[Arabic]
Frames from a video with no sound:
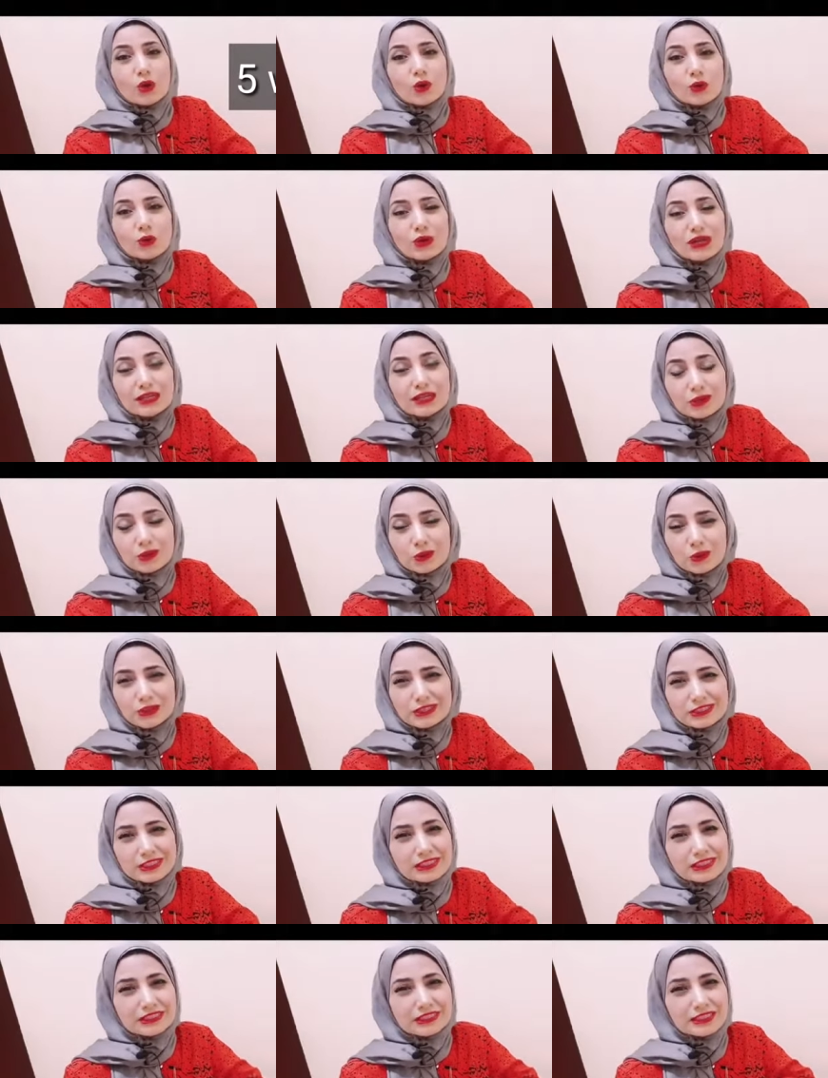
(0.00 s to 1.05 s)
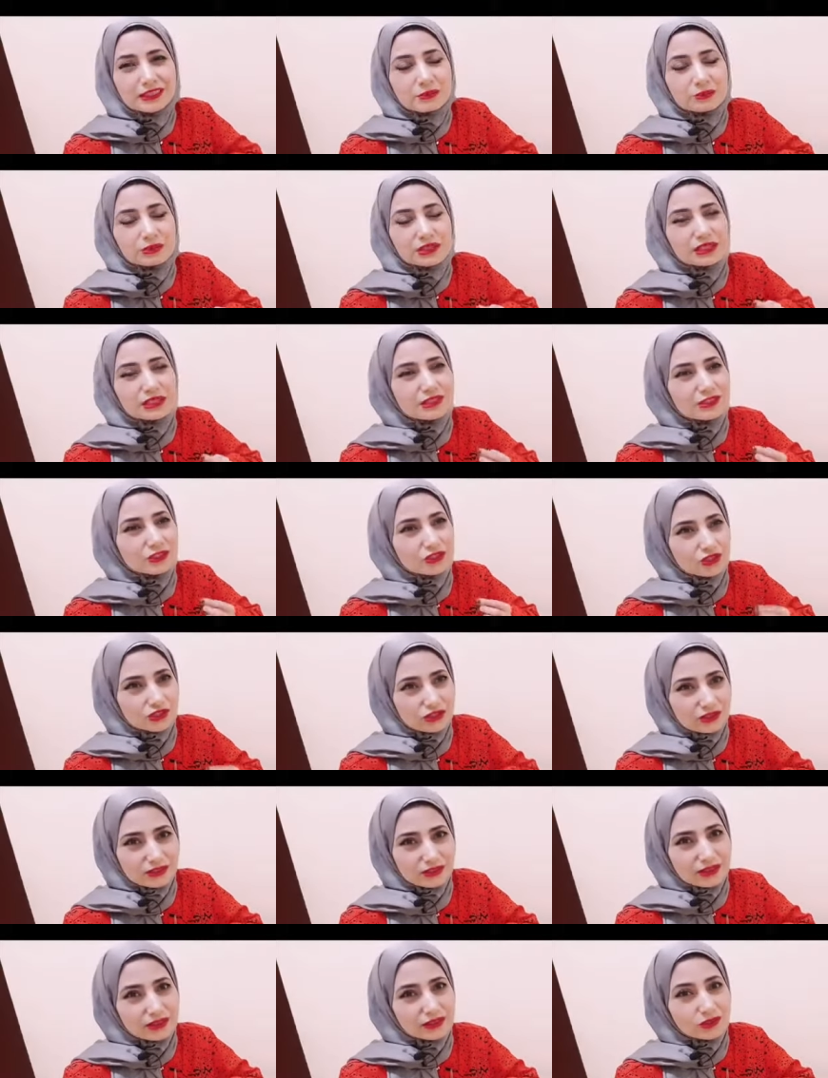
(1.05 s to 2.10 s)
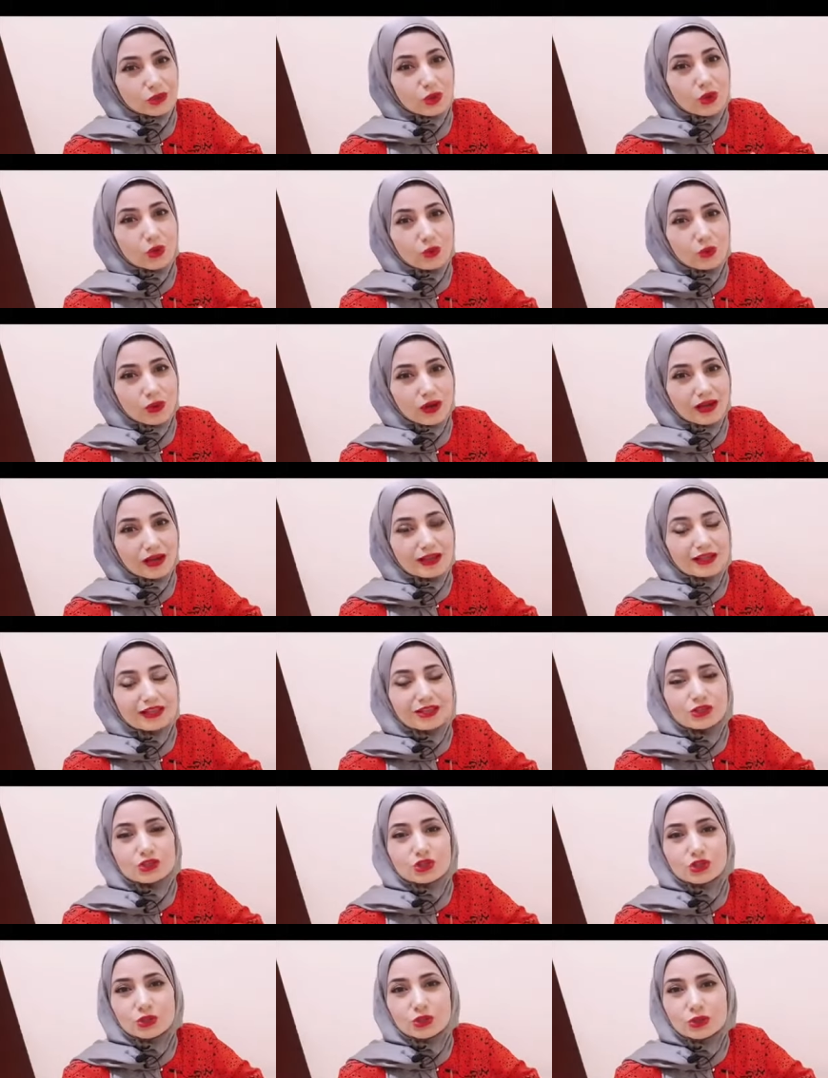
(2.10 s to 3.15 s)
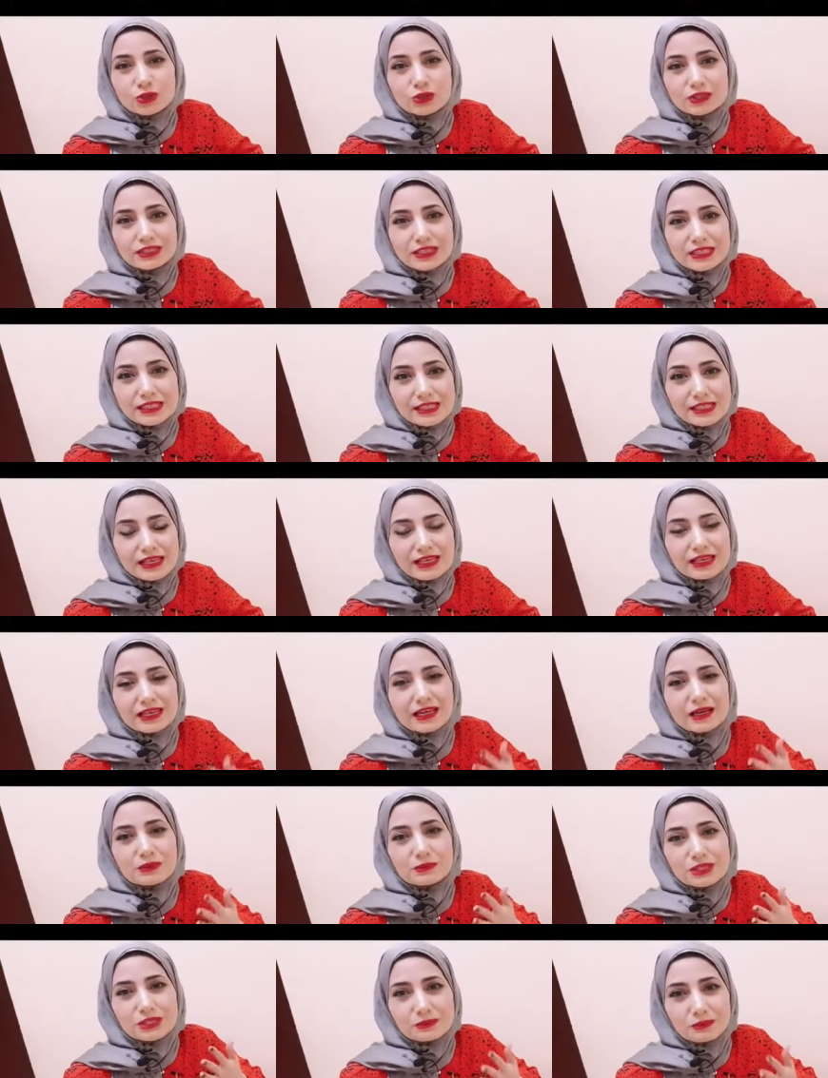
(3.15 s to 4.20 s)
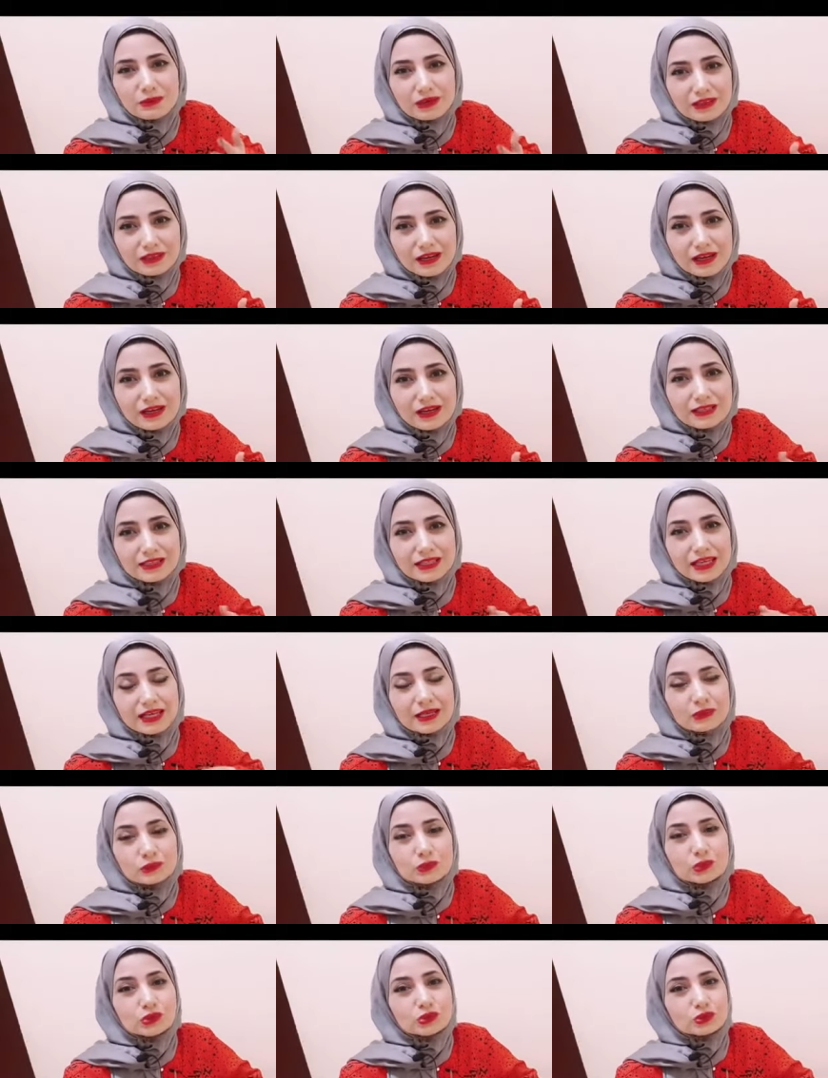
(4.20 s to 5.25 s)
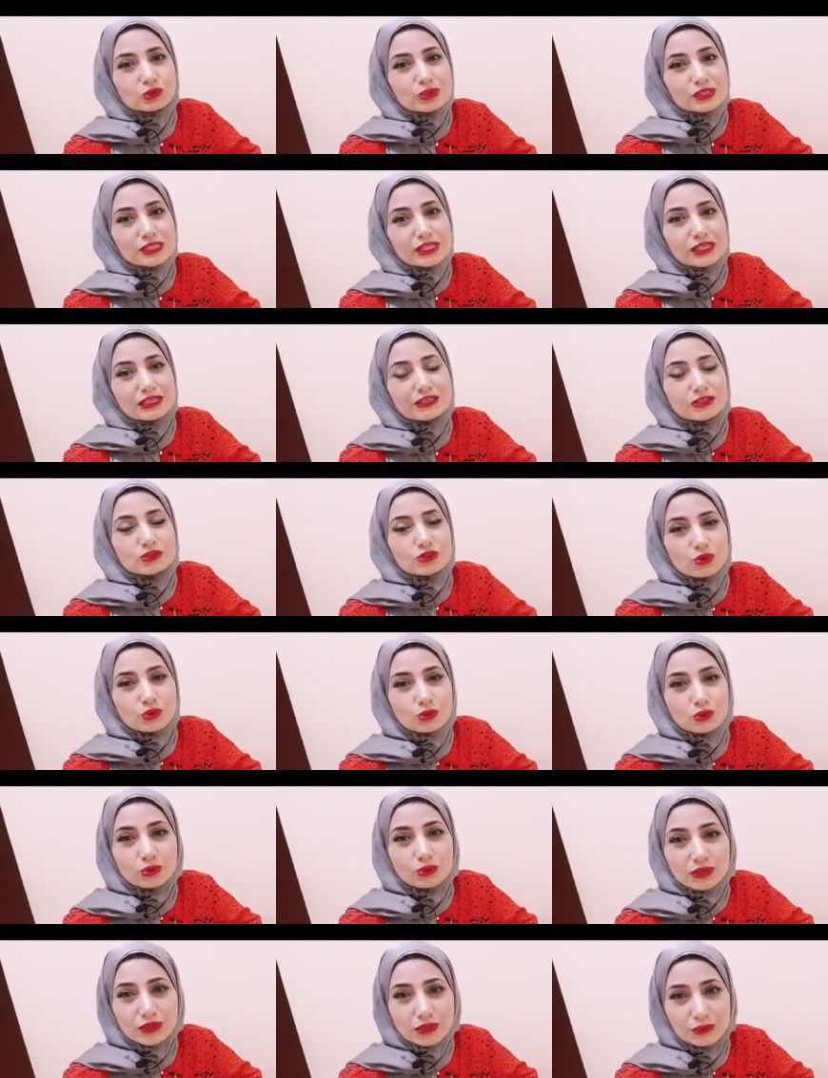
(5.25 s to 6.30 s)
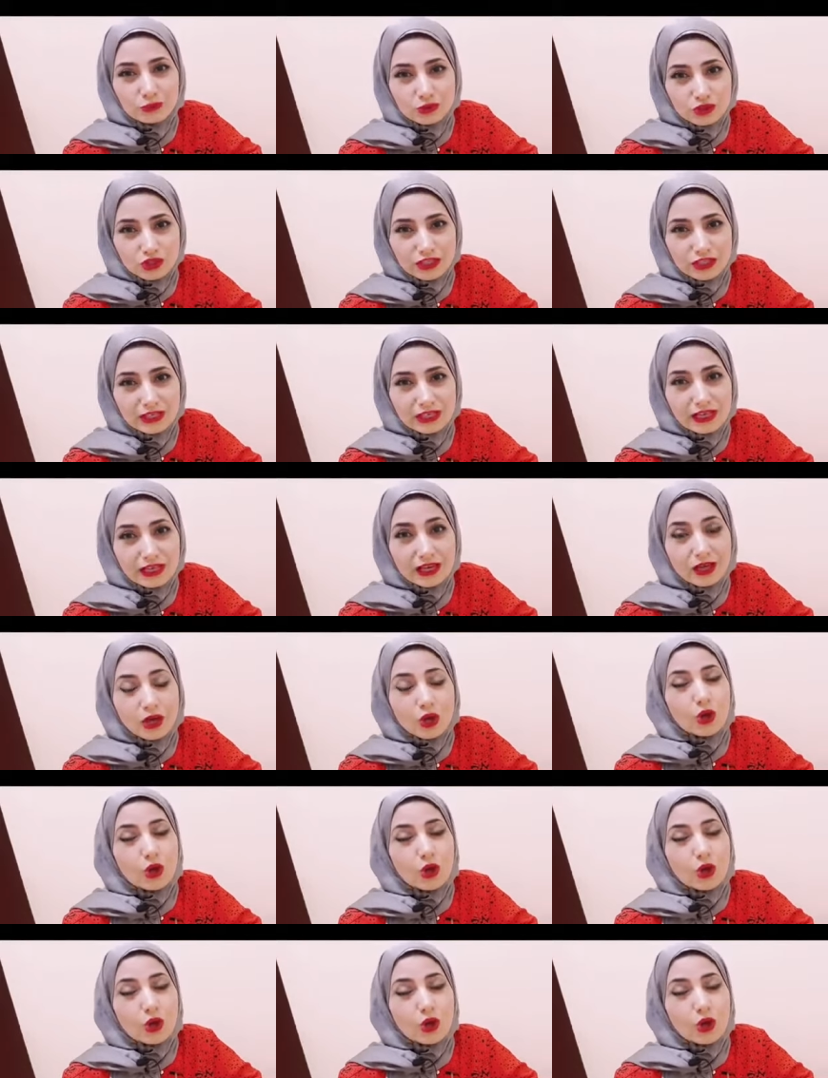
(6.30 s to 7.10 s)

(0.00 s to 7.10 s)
واللي هو تكنيك بسيط جدا هو شلون تسأل خمس مرات على مود توصل لجذور المشكلة